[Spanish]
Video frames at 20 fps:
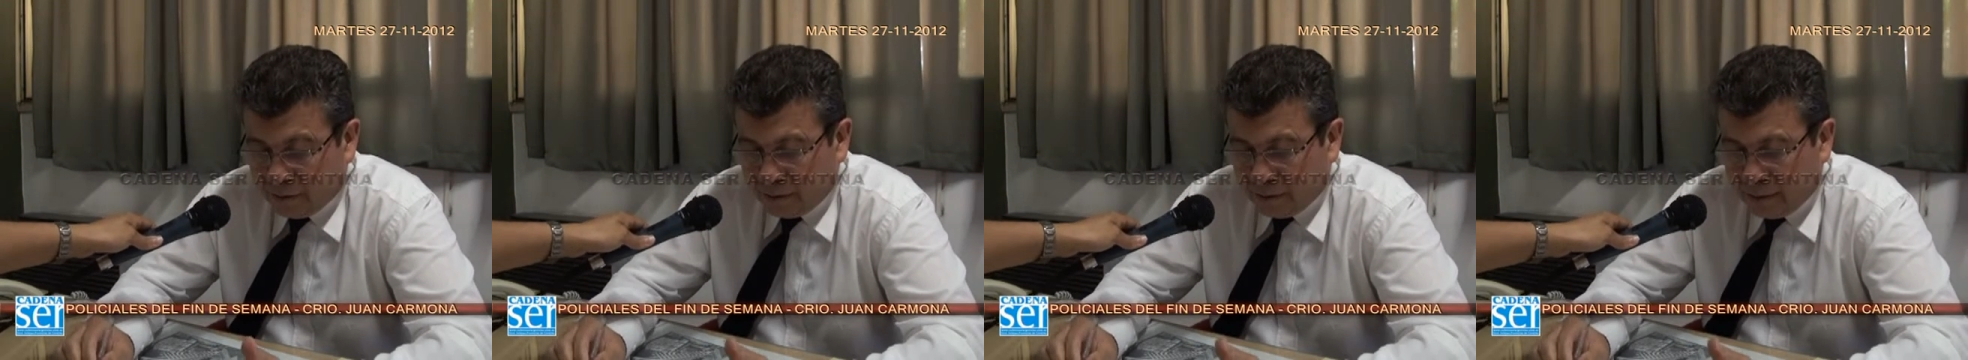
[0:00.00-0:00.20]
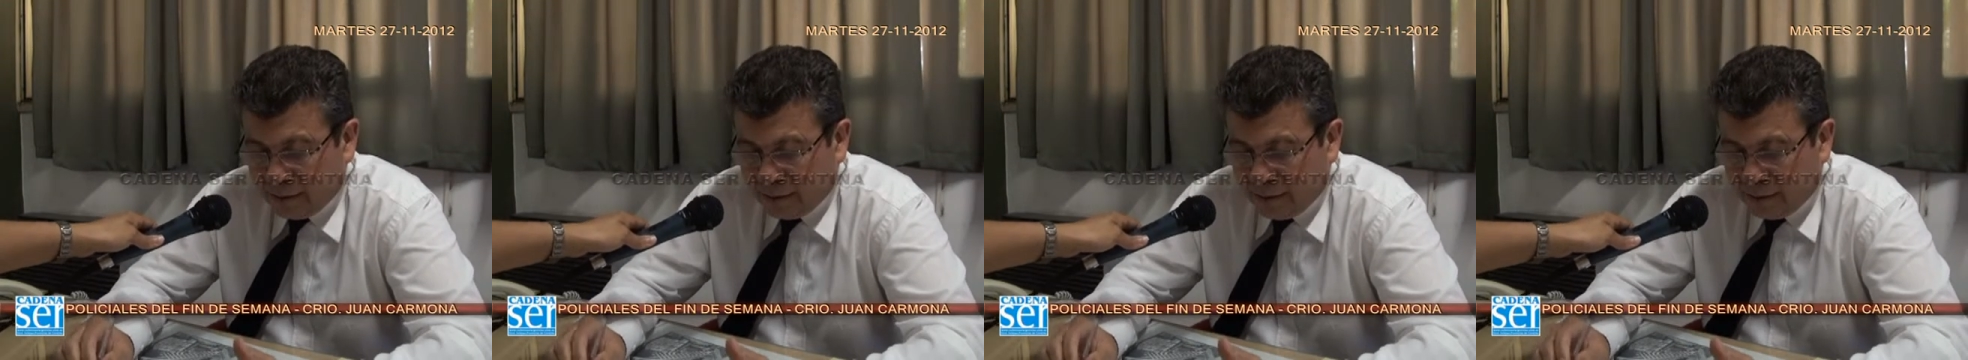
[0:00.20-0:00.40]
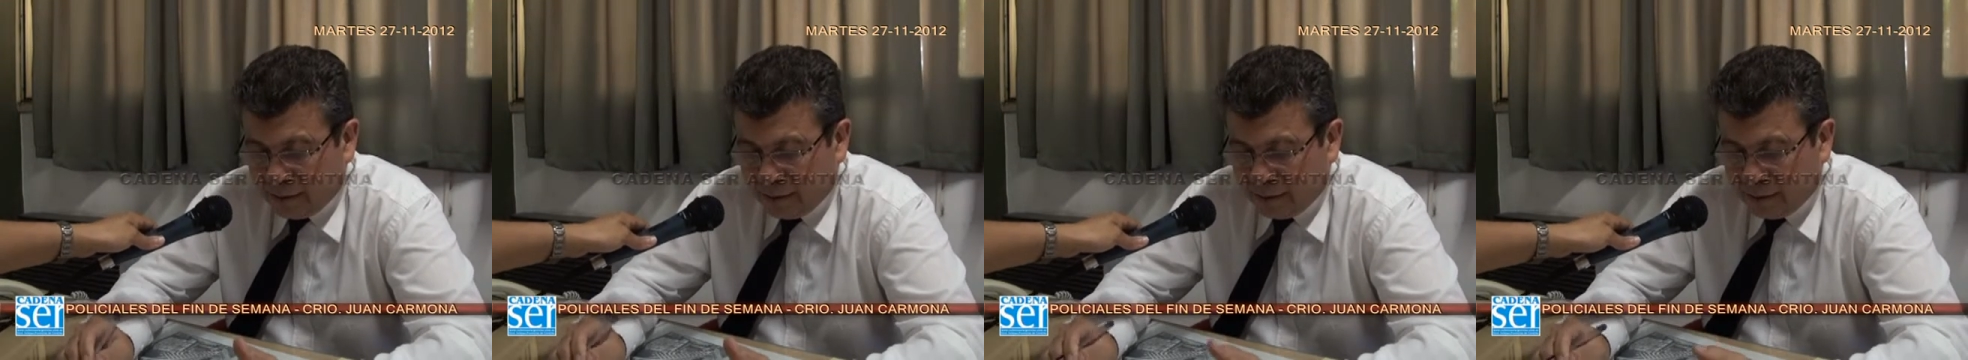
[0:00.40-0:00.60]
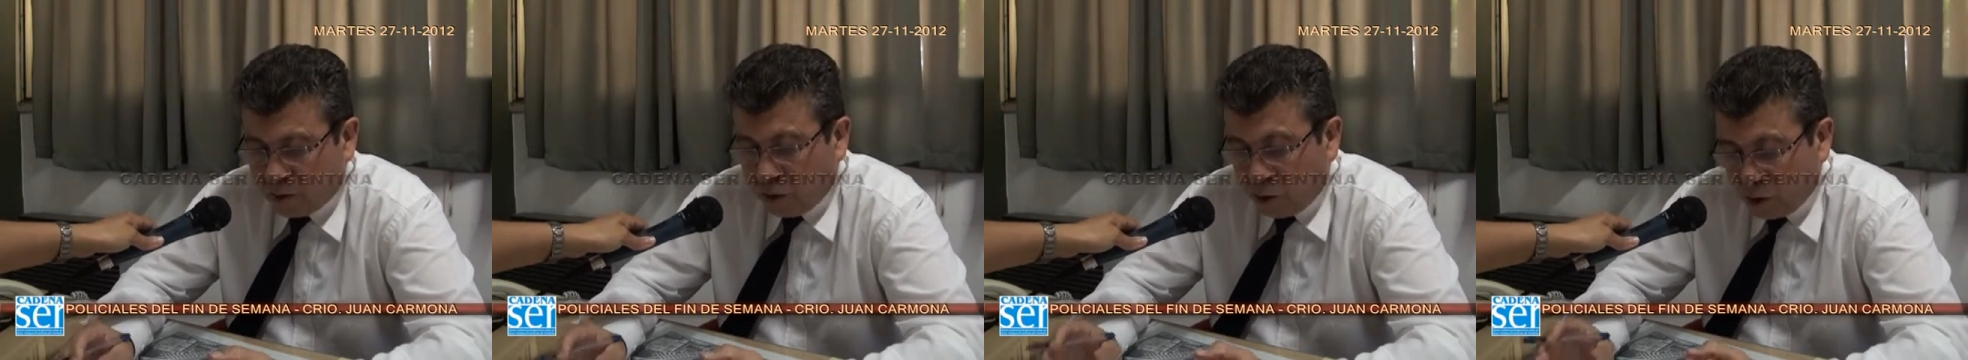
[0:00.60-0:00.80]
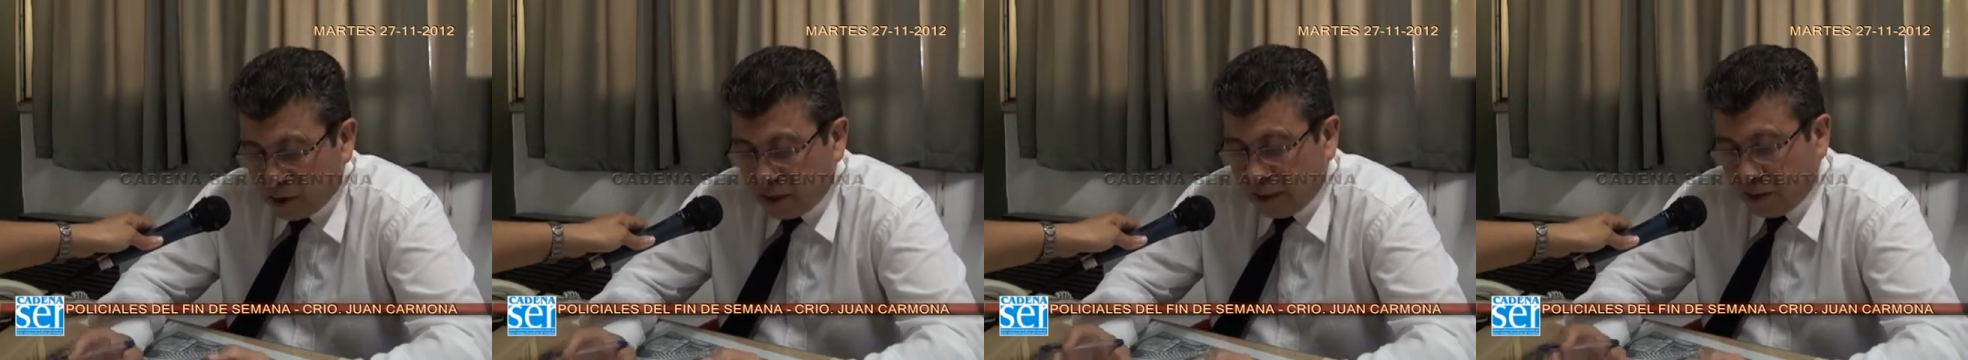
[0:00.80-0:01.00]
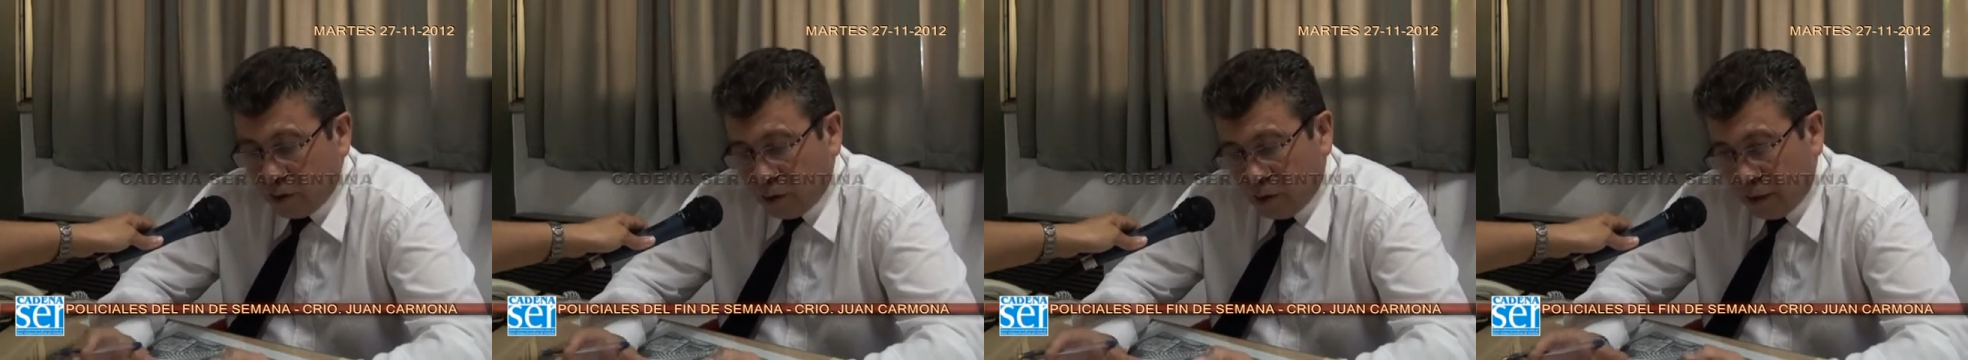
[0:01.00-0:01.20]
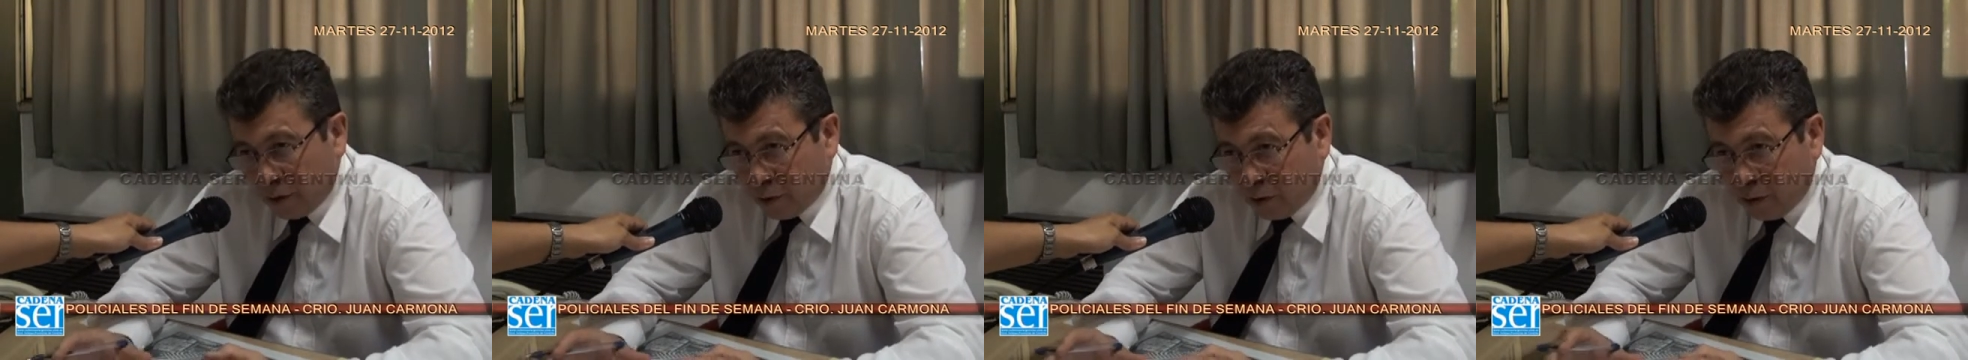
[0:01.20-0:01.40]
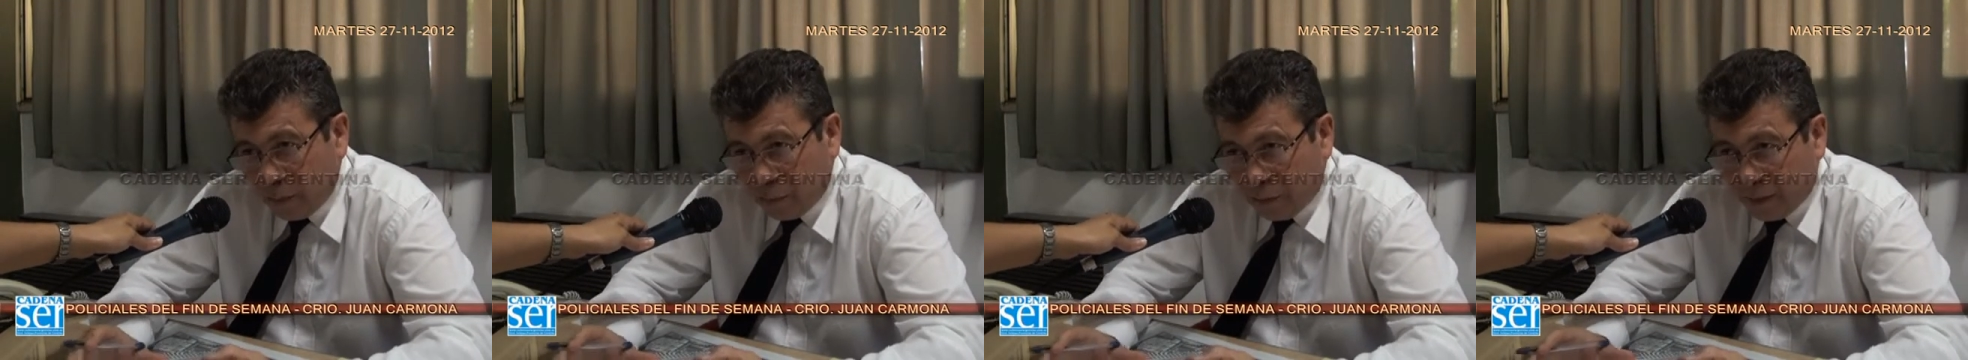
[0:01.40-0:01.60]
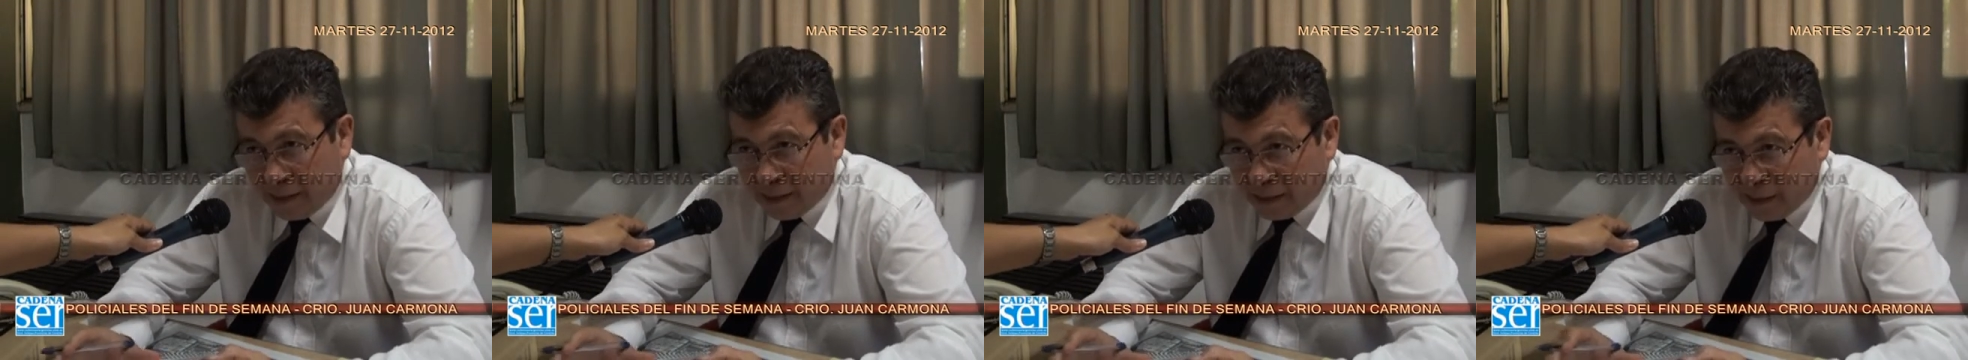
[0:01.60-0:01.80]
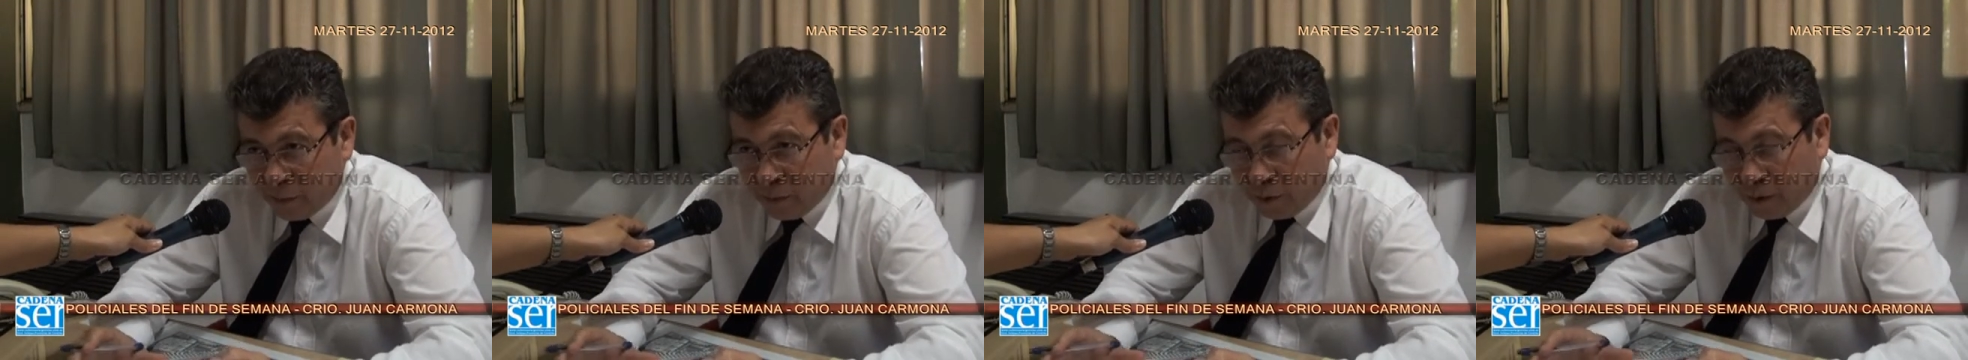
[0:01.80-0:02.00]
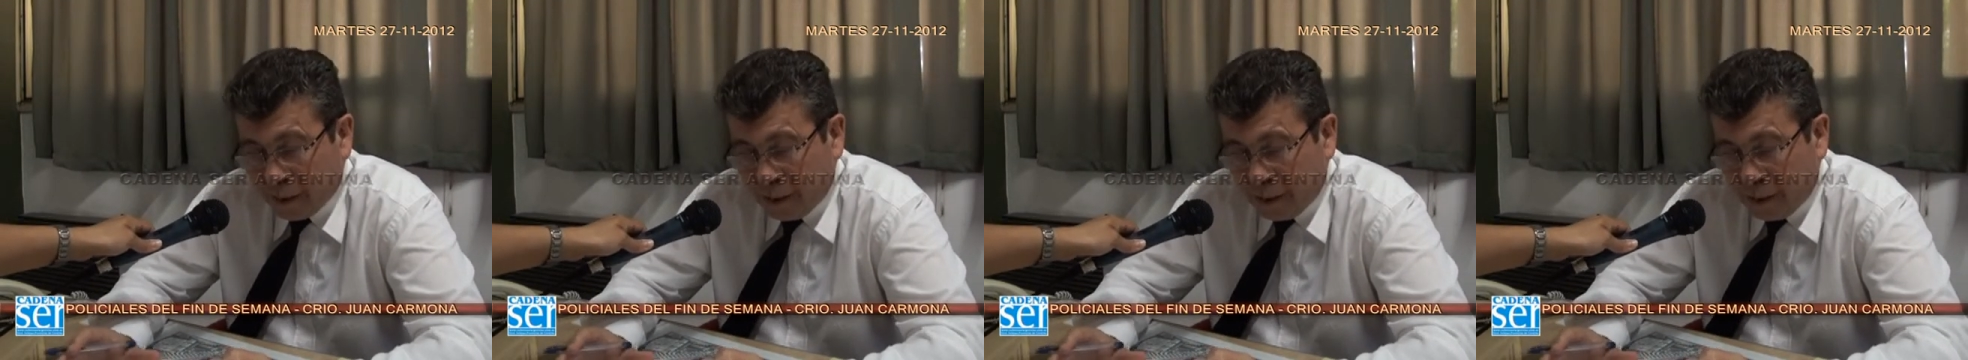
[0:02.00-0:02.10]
eh, coinciden los datos del principio